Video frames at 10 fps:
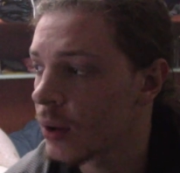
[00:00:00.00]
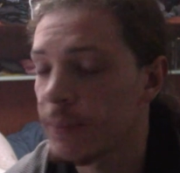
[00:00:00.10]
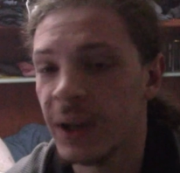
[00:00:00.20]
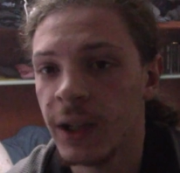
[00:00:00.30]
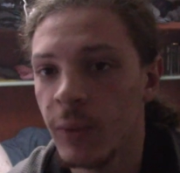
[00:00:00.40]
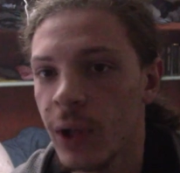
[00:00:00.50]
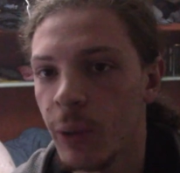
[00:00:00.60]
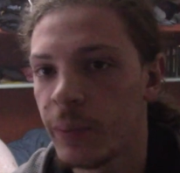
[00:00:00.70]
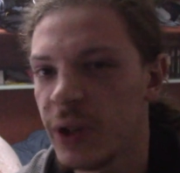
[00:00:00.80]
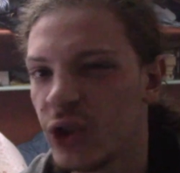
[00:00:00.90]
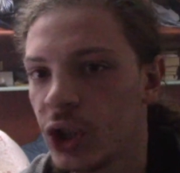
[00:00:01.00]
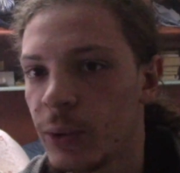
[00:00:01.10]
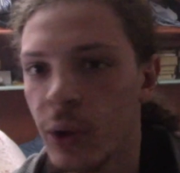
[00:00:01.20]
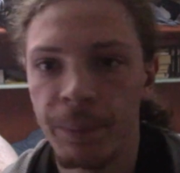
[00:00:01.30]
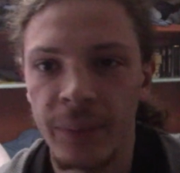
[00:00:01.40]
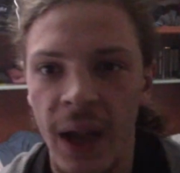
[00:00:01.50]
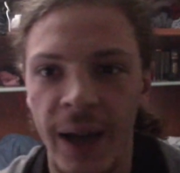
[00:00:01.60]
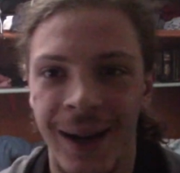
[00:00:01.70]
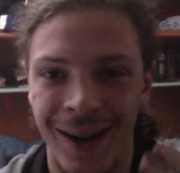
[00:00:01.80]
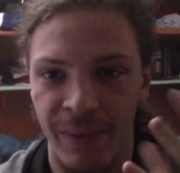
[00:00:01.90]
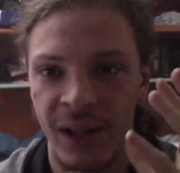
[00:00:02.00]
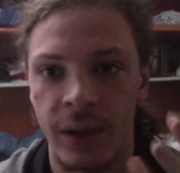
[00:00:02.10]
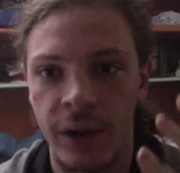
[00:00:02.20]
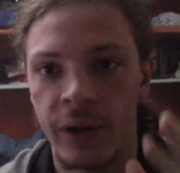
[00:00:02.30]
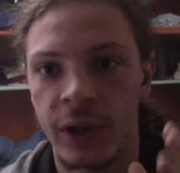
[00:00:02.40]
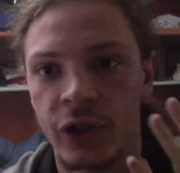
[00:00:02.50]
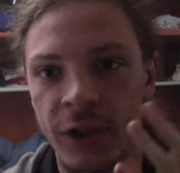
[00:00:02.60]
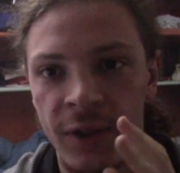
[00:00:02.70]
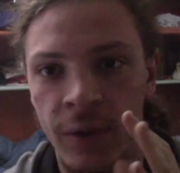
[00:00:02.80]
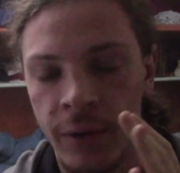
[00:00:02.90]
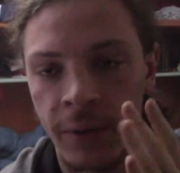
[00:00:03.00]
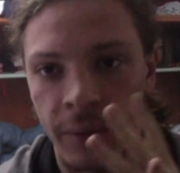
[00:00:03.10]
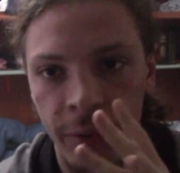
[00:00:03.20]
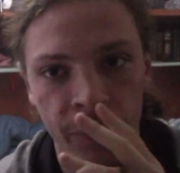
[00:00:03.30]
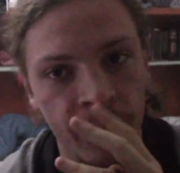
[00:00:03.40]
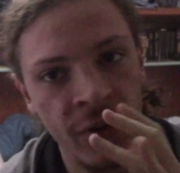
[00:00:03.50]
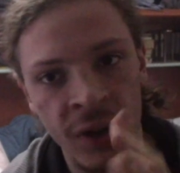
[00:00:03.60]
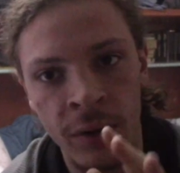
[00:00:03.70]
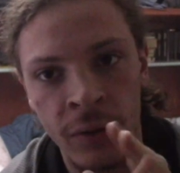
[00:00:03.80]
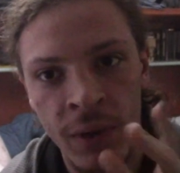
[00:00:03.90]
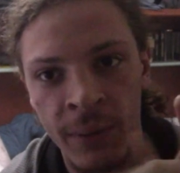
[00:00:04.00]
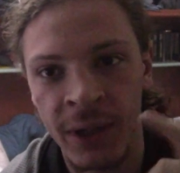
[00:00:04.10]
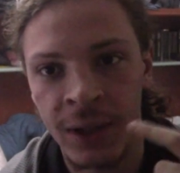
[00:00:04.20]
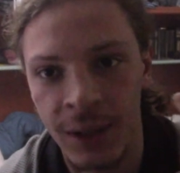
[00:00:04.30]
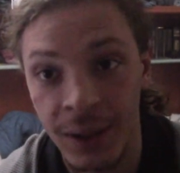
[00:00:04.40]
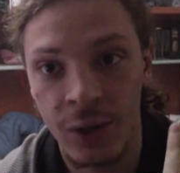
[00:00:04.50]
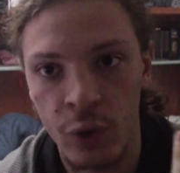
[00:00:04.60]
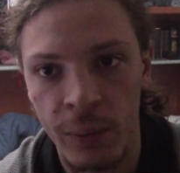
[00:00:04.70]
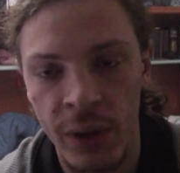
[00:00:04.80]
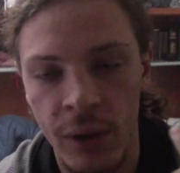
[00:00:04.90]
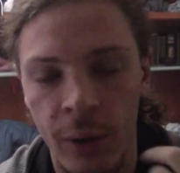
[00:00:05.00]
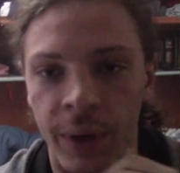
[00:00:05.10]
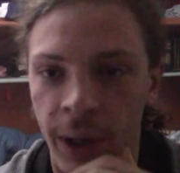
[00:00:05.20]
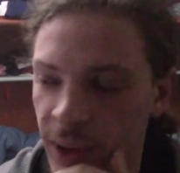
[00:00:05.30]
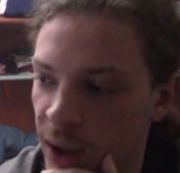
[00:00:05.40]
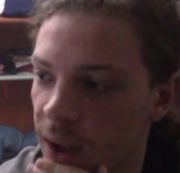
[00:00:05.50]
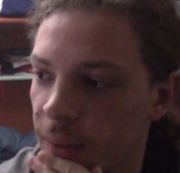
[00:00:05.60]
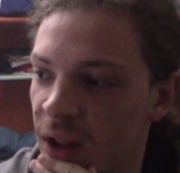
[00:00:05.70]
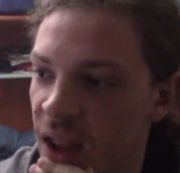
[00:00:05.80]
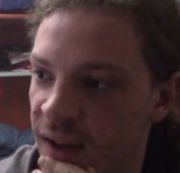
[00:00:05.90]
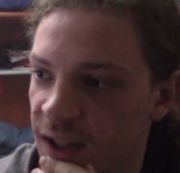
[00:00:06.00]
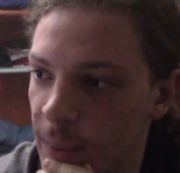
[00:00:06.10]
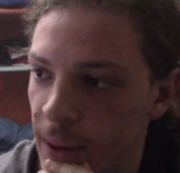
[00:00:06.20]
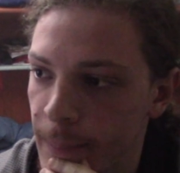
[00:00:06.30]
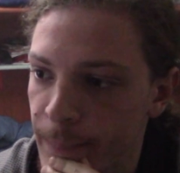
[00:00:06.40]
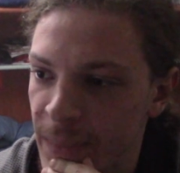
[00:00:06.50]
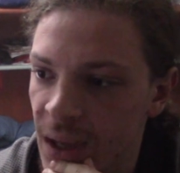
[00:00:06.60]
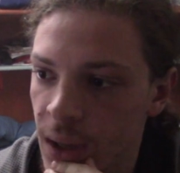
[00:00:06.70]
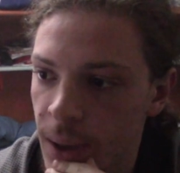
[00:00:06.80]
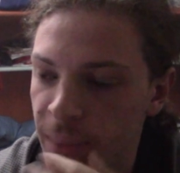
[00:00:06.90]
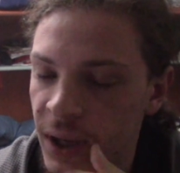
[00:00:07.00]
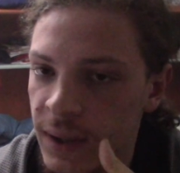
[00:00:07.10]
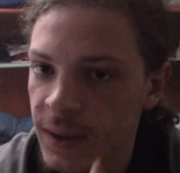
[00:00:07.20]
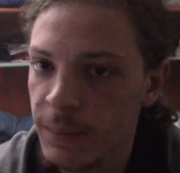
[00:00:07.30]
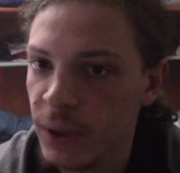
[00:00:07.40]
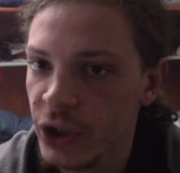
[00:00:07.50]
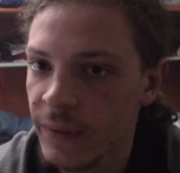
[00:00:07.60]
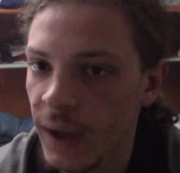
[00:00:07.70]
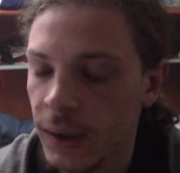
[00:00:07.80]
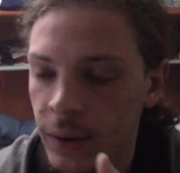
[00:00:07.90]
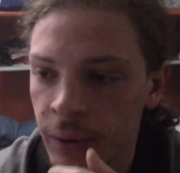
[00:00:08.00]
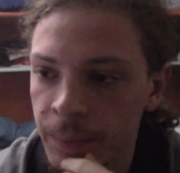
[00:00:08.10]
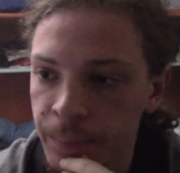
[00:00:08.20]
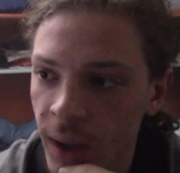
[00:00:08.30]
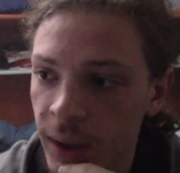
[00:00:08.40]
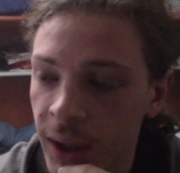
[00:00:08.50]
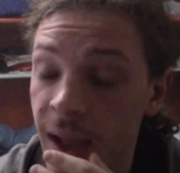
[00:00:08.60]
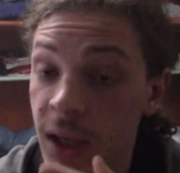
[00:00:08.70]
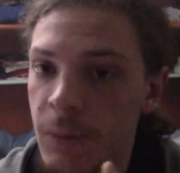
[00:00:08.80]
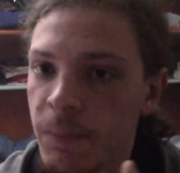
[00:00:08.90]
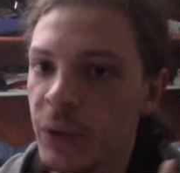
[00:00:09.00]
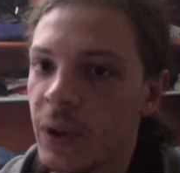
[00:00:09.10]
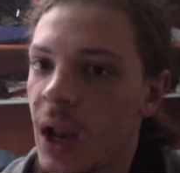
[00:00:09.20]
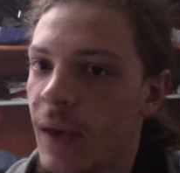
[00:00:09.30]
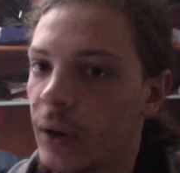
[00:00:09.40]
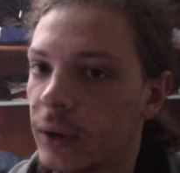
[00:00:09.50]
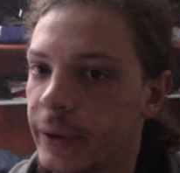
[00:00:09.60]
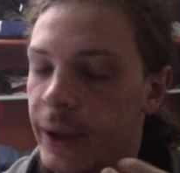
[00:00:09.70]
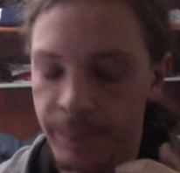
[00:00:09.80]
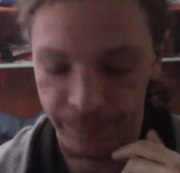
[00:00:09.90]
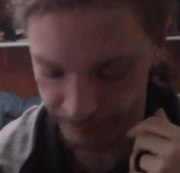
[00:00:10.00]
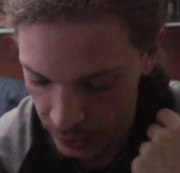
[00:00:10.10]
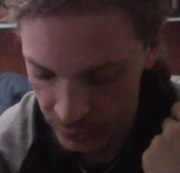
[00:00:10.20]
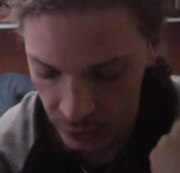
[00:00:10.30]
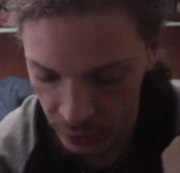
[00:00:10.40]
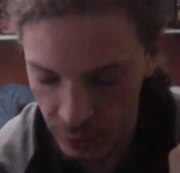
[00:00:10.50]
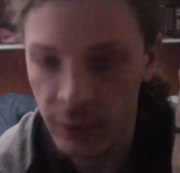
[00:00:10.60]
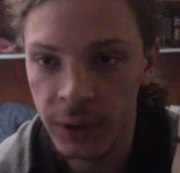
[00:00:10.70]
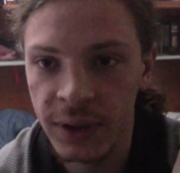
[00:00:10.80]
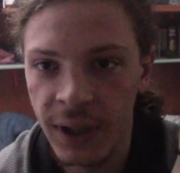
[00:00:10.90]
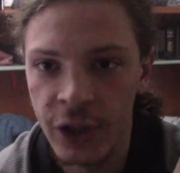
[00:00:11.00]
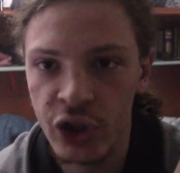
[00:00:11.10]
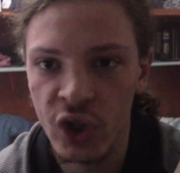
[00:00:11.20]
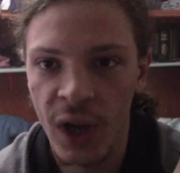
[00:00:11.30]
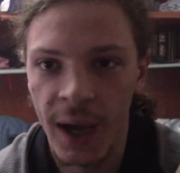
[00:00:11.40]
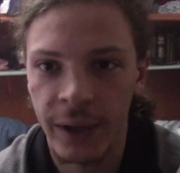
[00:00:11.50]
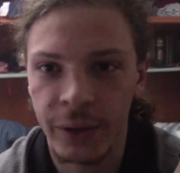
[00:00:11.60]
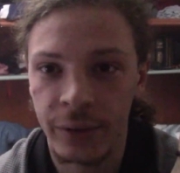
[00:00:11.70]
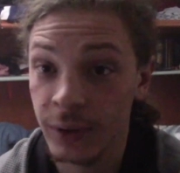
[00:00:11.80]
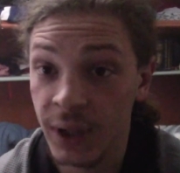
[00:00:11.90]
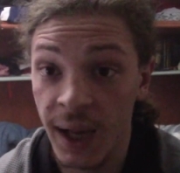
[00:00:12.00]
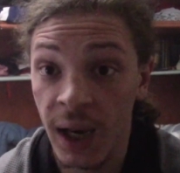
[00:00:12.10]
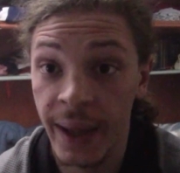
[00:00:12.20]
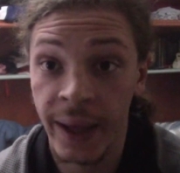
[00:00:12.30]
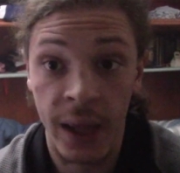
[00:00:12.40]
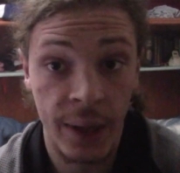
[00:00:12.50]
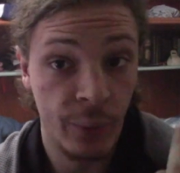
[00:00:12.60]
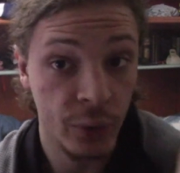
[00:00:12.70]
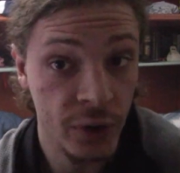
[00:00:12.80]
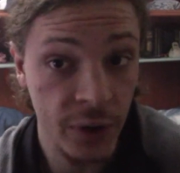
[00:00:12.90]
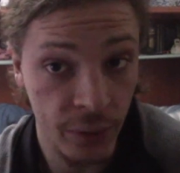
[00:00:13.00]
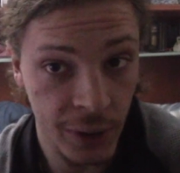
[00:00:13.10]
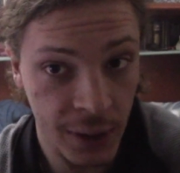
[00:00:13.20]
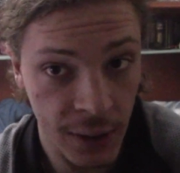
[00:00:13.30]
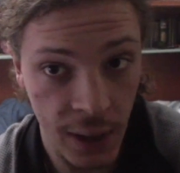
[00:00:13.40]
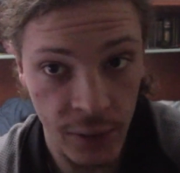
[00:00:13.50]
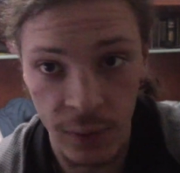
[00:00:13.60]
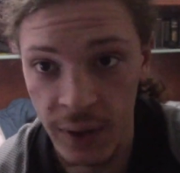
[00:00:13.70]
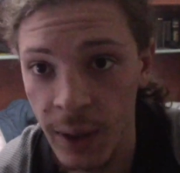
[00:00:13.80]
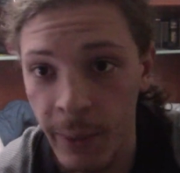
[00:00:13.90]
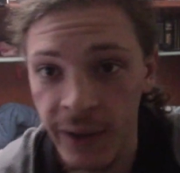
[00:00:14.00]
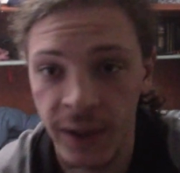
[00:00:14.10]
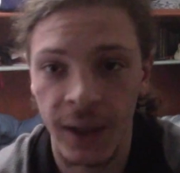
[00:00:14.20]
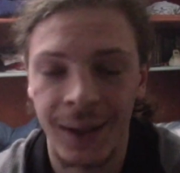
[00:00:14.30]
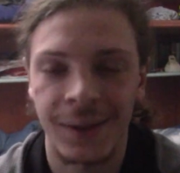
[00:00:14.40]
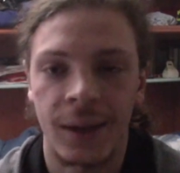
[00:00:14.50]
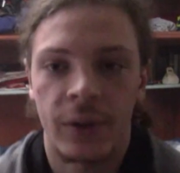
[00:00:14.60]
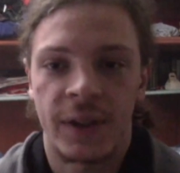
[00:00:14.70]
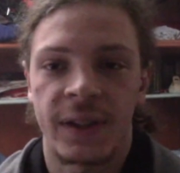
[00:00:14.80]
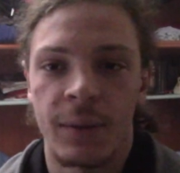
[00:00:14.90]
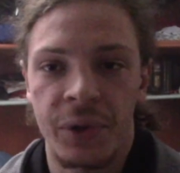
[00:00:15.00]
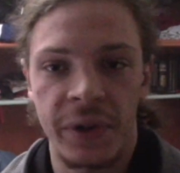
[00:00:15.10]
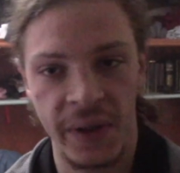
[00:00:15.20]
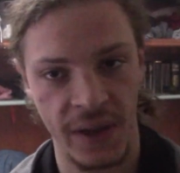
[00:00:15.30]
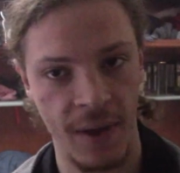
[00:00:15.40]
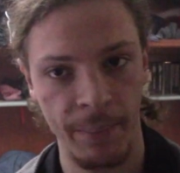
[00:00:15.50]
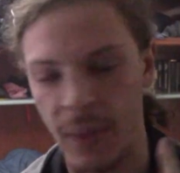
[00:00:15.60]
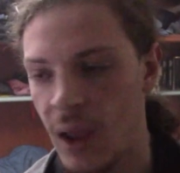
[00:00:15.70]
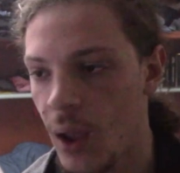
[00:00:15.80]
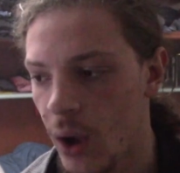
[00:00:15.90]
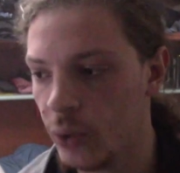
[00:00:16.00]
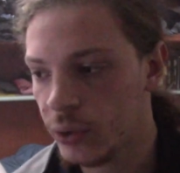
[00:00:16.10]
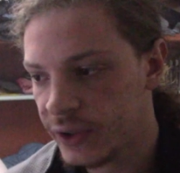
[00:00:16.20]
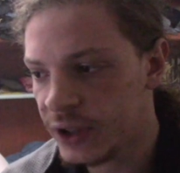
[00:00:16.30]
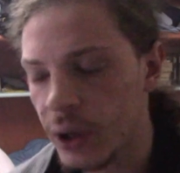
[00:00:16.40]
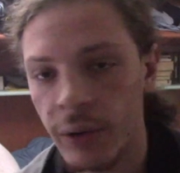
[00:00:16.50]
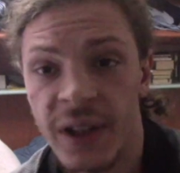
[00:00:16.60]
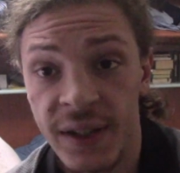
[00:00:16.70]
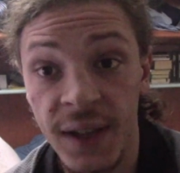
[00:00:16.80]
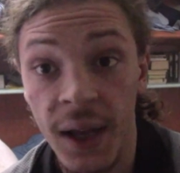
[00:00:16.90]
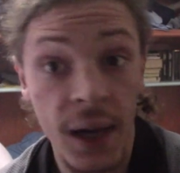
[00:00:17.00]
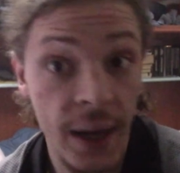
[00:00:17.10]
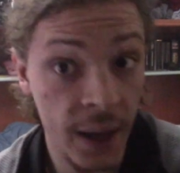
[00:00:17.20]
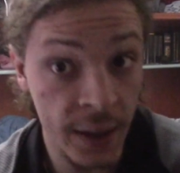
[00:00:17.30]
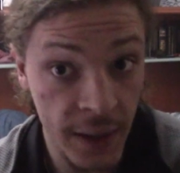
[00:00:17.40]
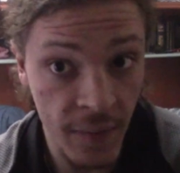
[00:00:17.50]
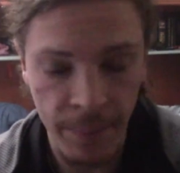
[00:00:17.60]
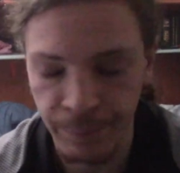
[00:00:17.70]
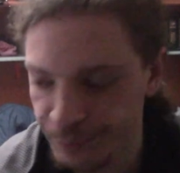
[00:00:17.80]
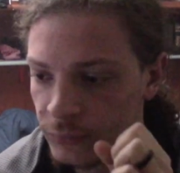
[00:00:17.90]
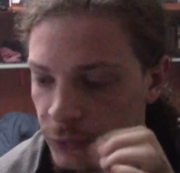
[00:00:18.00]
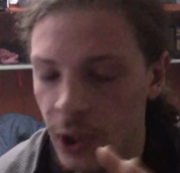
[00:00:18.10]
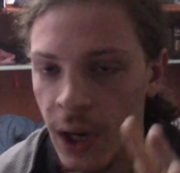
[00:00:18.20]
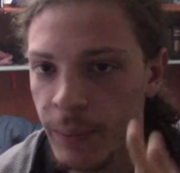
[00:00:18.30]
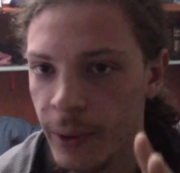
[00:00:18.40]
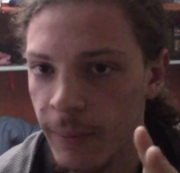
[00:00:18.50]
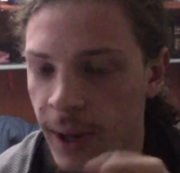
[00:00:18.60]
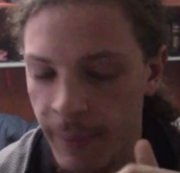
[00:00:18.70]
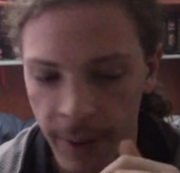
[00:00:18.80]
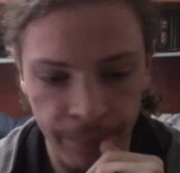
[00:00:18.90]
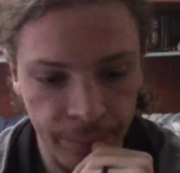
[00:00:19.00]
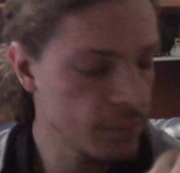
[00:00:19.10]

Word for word: Partiamo da un principio. Raramente io registro un video di una partita subito dopo la partita medesima per il semplice fatto che il più delle volte sono trascinato dalle emozioni della suddetta partita, siano esse positive o siano esse negative. Qual è il problema?